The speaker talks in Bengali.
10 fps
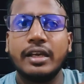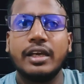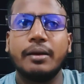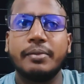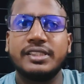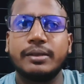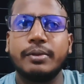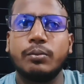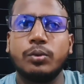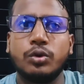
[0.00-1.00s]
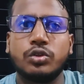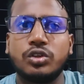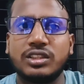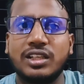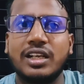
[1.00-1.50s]
বিসিবির বোর্ড
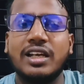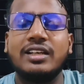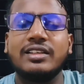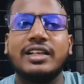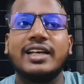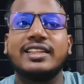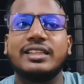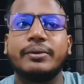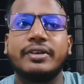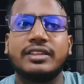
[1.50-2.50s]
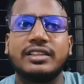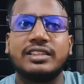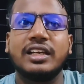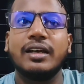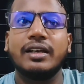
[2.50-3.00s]
কর্তারা না দিতে পারতেছে
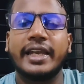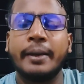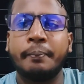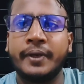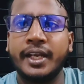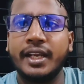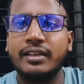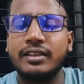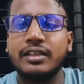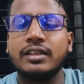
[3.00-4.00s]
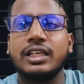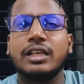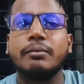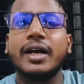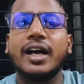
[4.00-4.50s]
ক্যাপ্টেন
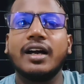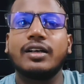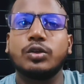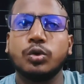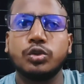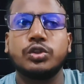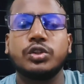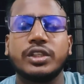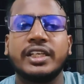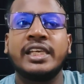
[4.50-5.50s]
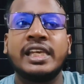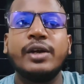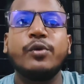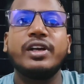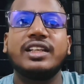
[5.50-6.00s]
কিংবা কোচ কেউ
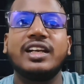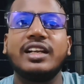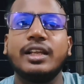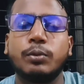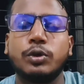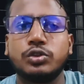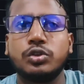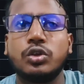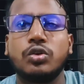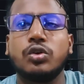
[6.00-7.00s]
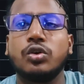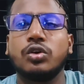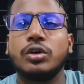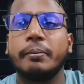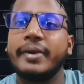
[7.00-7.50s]
এটার নির্ভরযোগ্য কোনো
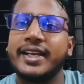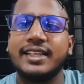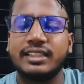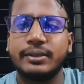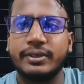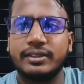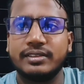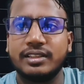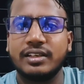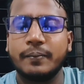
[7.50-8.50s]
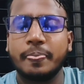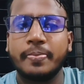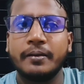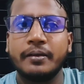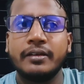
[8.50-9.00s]
ব্যাখ্যা দিতে পারতেছে না
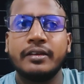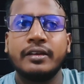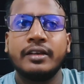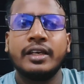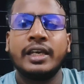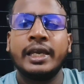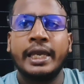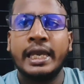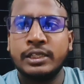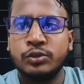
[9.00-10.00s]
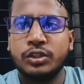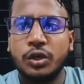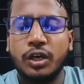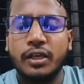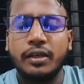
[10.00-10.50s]
এই যদি
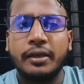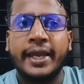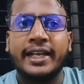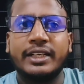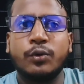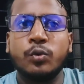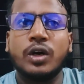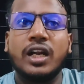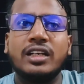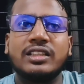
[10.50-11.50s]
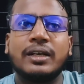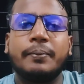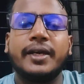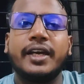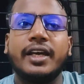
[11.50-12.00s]
হয় একটা ওয়ার্ল্ড
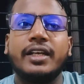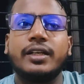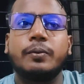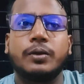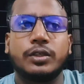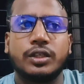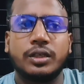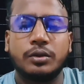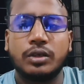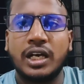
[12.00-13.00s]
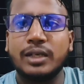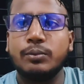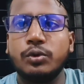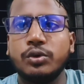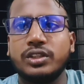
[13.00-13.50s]
কাপের আগ
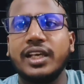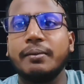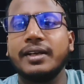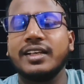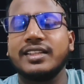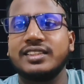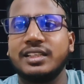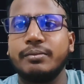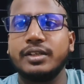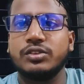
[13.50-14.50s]
মুহূর্তে বাংলাদেশ টিমের যদি